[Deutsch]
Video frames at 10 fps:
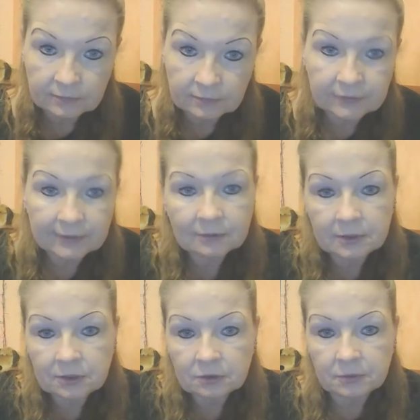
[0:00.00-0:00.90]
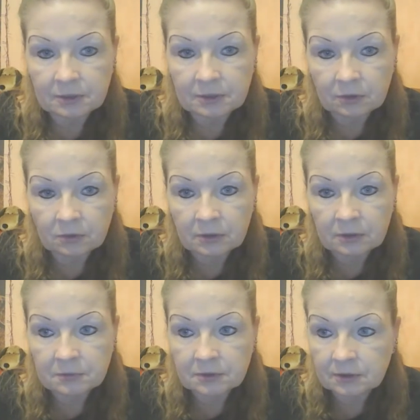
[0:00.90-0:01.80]
Ich weiß aber nicht, ob er die immer noch
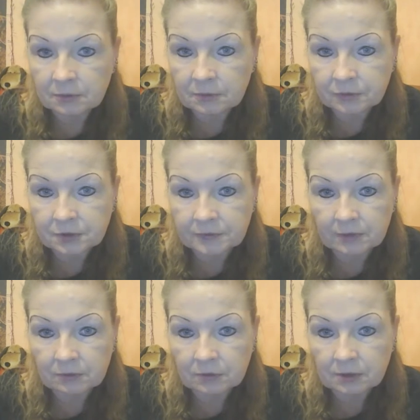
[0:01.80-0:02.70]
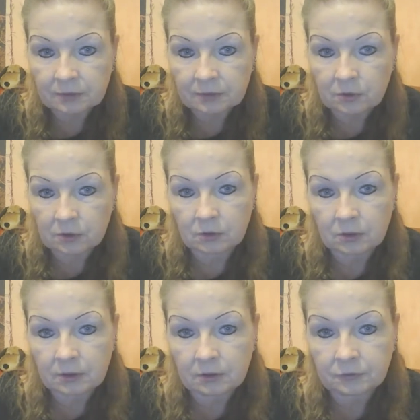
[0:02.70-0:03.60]
gibt. Die habe ich vor zwei oder drei Wochen
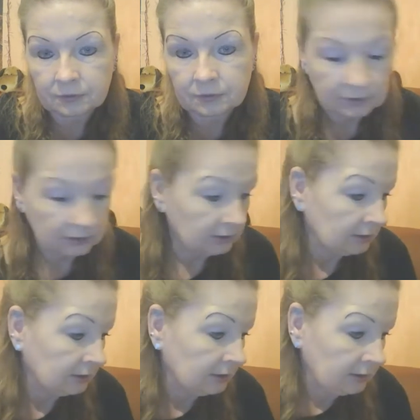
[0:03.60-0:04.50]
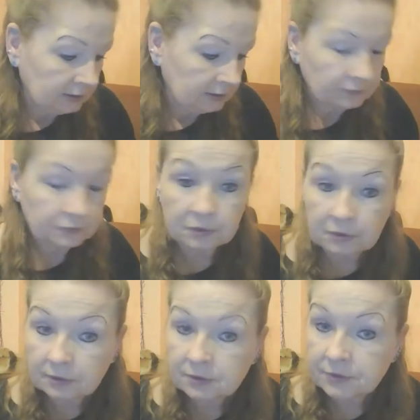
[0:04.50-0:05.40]
gekauft.
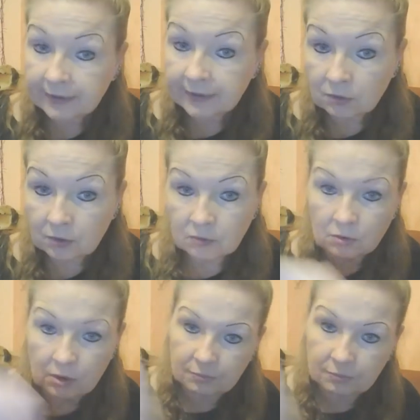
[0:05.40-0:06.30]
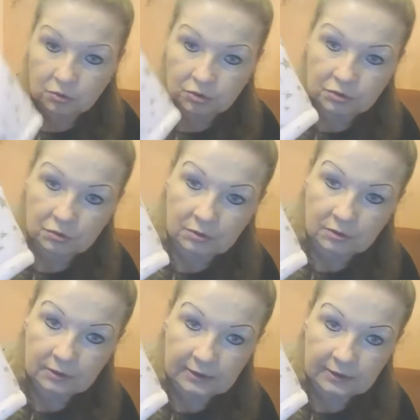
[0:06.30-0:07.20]
Für 2 Euro pro Stück.
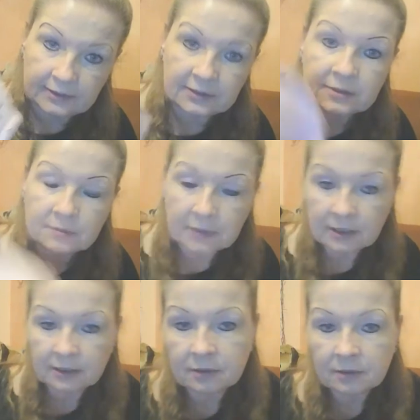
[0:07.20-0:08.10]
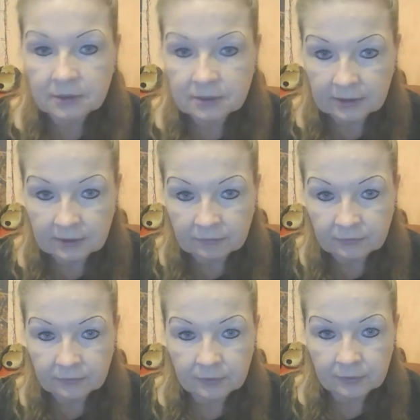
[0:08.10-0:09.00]
Das heißt, man hat nämlich
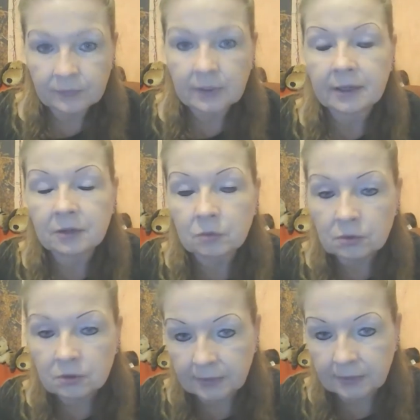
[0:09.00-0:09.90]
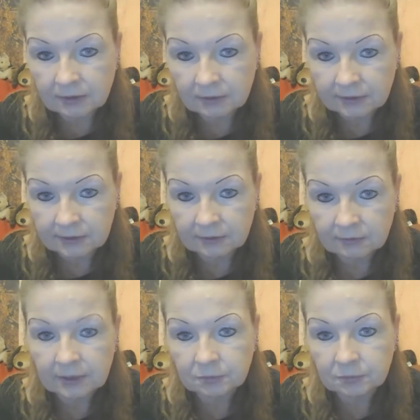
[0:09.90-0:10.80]
dann ähm, ein Hundemäntelchen,
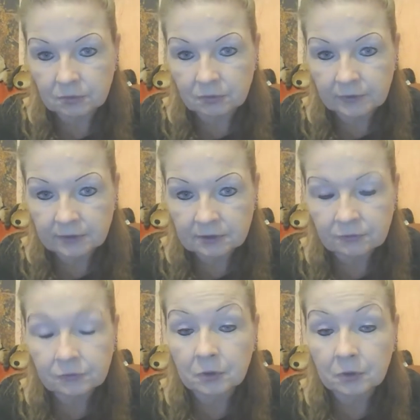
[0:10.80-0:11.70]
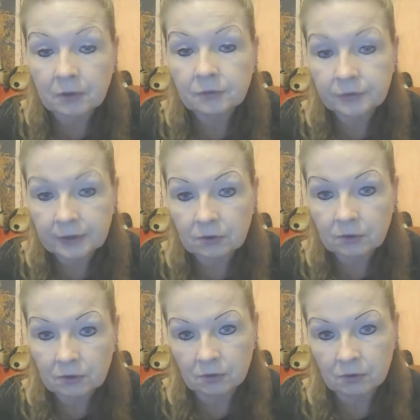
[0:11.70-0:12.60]
also Pulloverchen, für 4
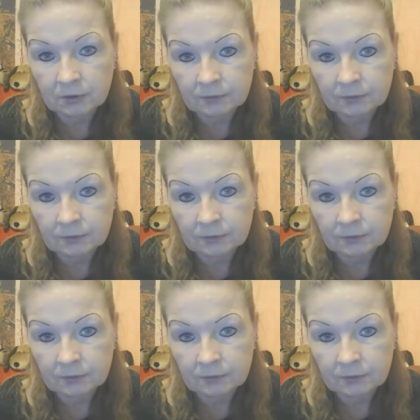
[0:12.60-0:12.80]
Euro.